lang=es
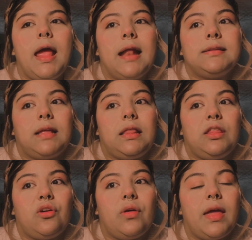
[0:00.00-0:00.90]
el
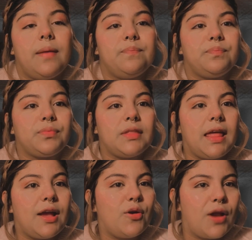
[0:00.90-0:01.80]
sentido de de
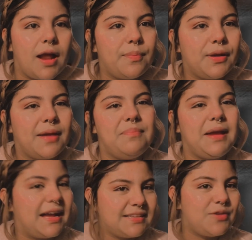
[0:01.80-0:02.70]
decorar, porque en mi
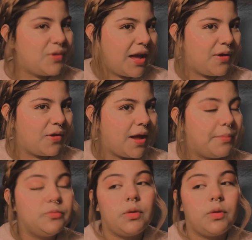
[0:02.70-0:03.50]
casa nunca decoramos,